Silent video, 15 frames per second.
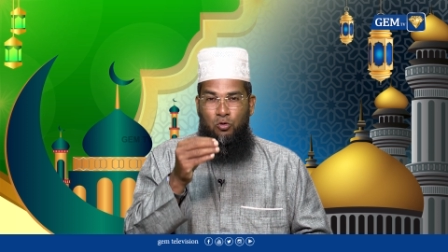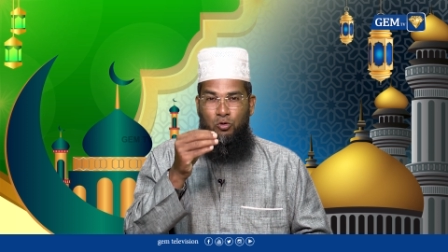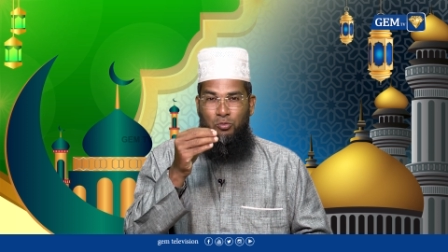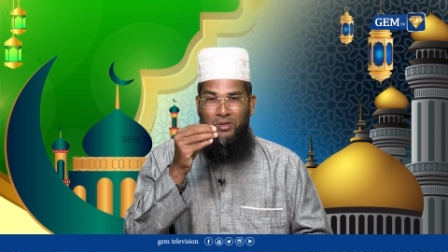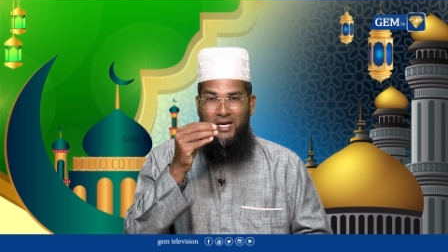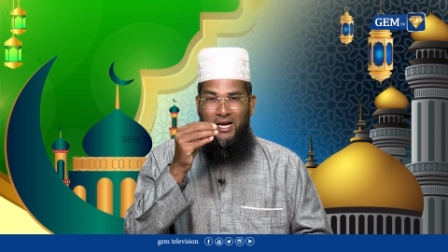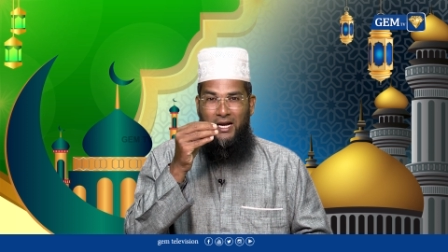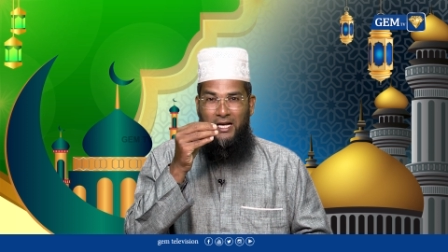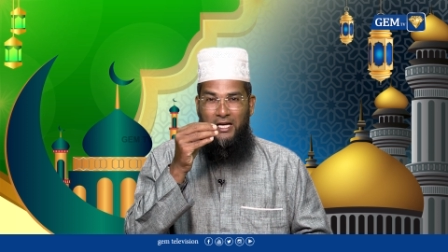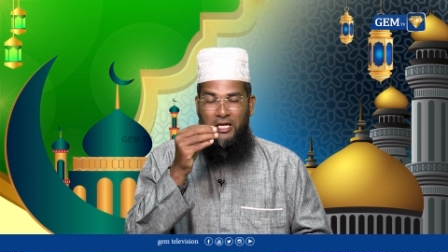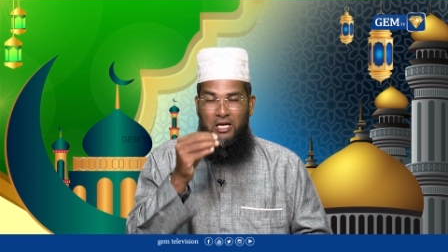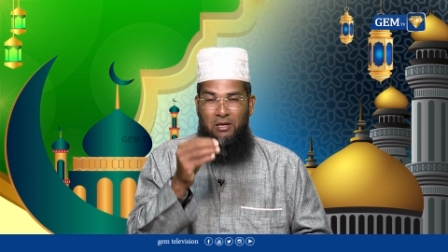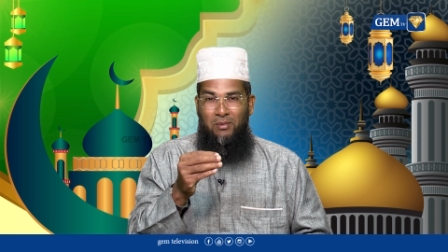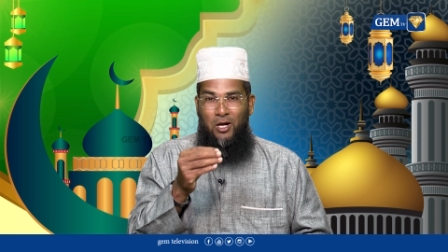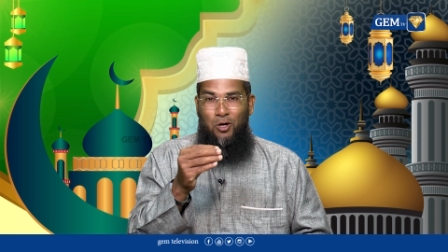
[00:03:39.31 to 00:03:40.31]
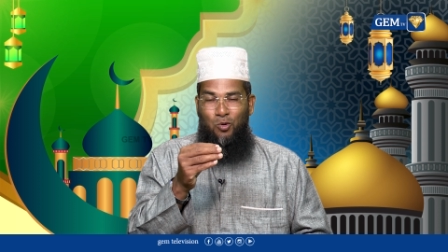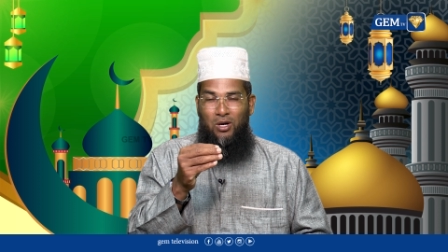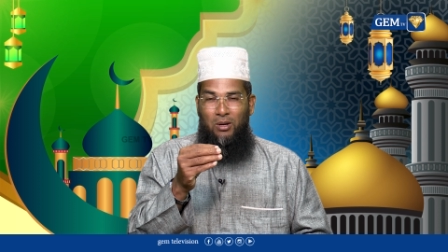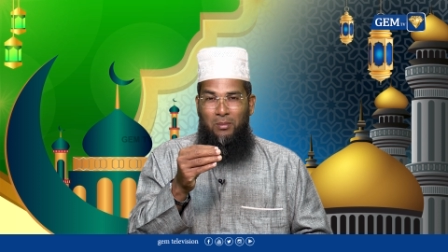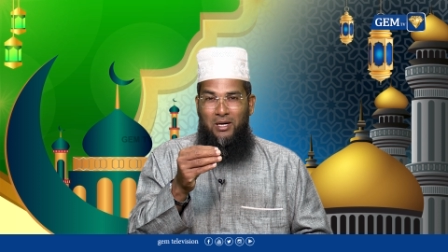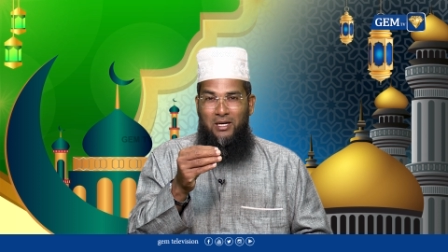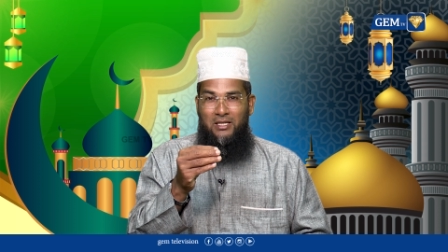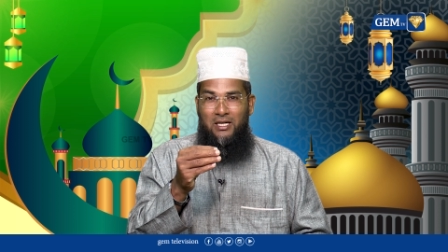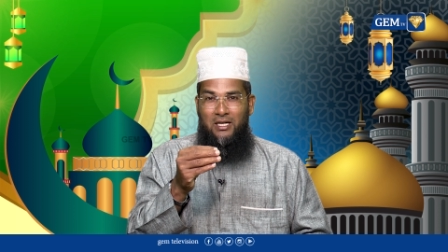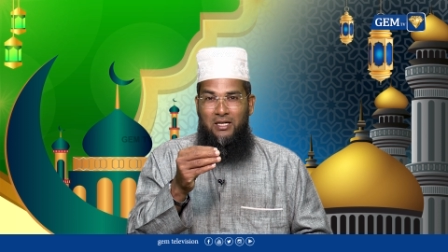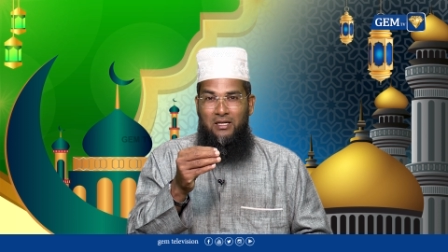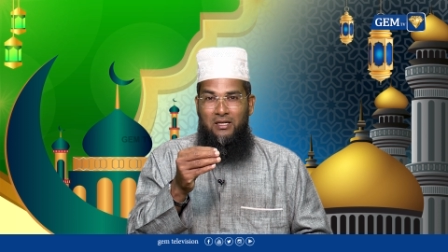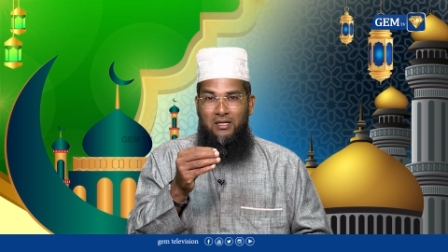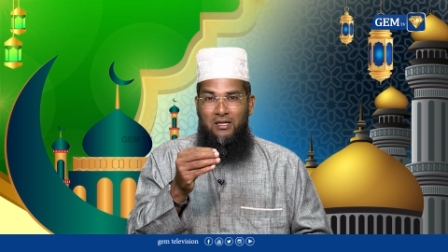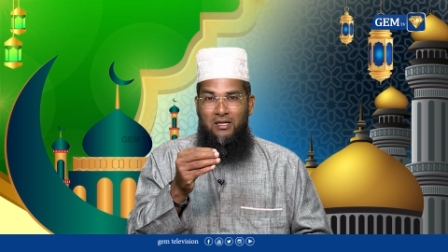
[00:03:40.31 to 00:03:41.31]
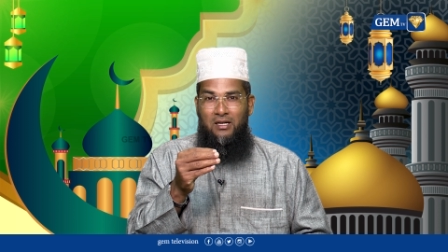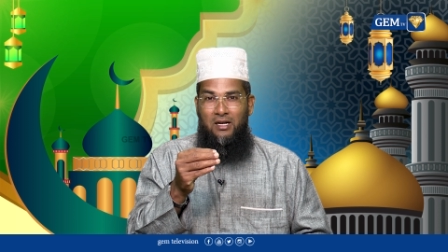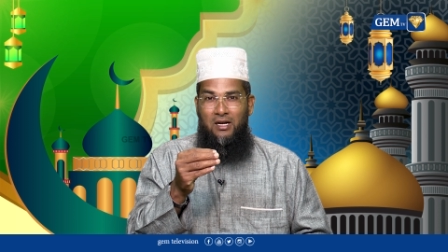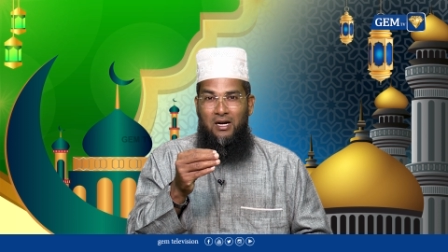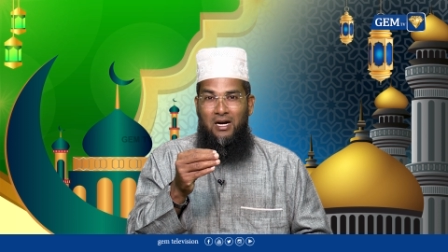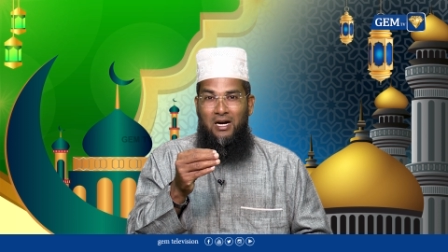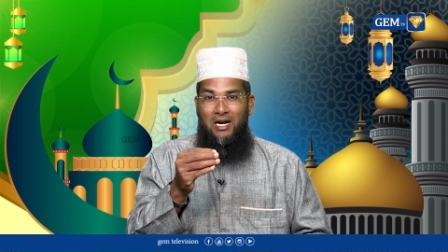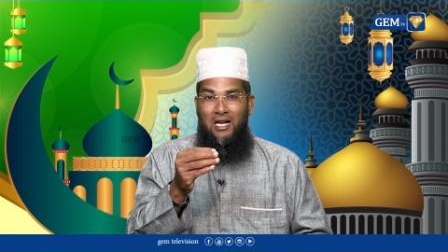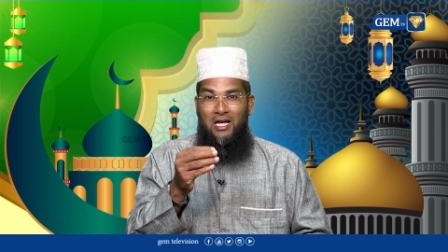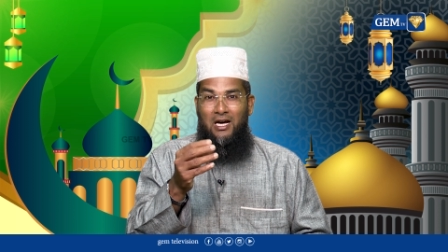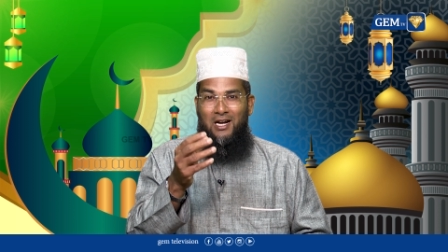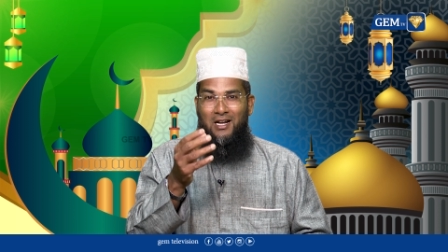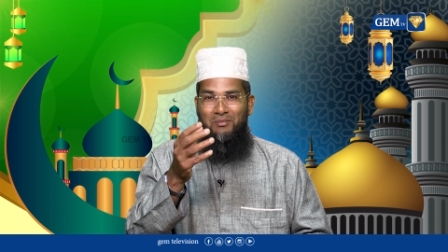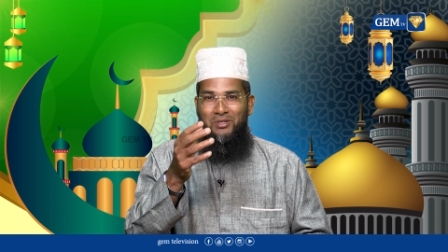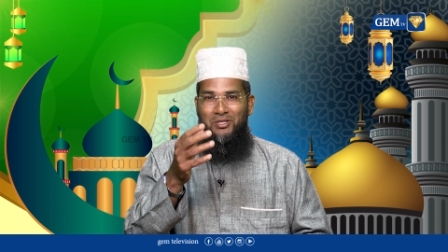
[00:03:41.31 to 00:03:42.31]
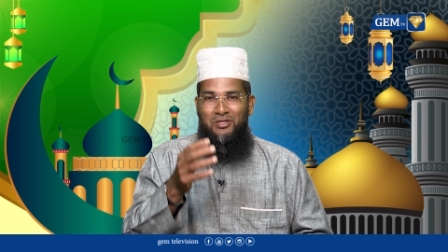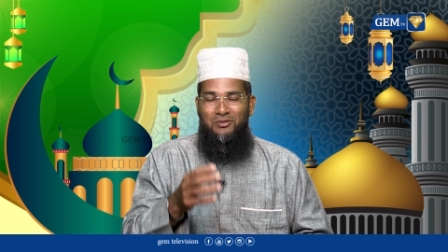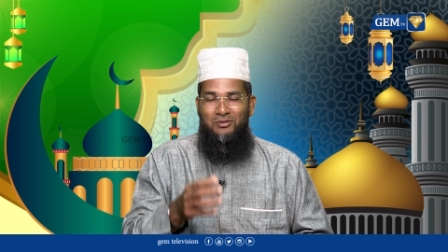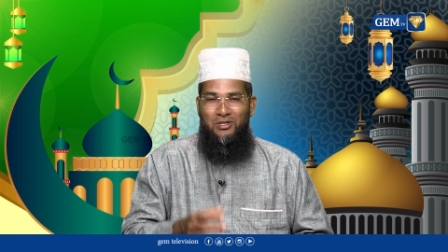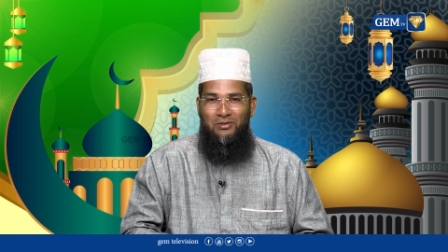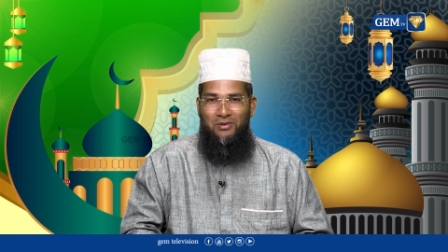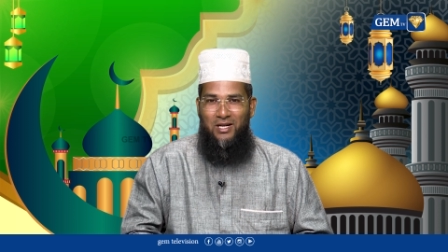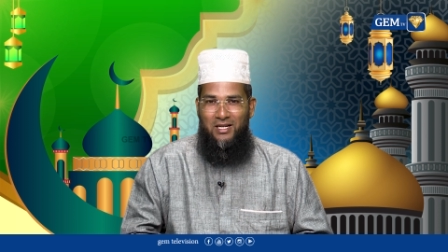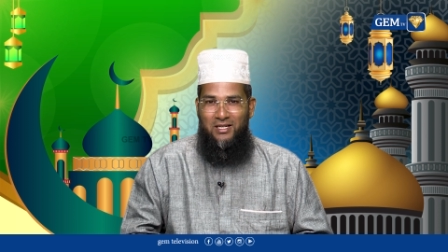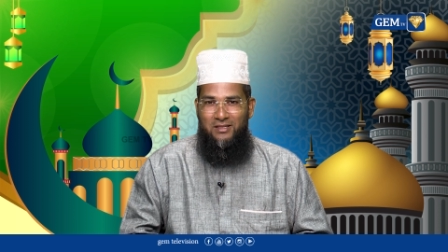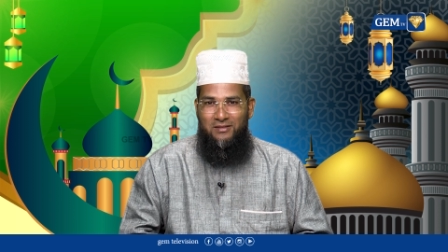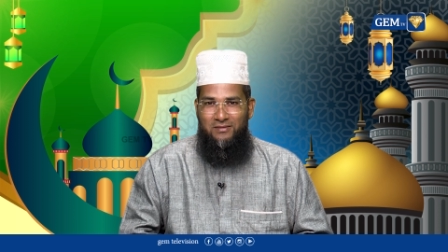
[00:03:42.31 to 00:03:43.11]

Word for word: உண்மையான ஈமான் உள்ள மனிதர் அழ ஆரம்பித்து விடுவார்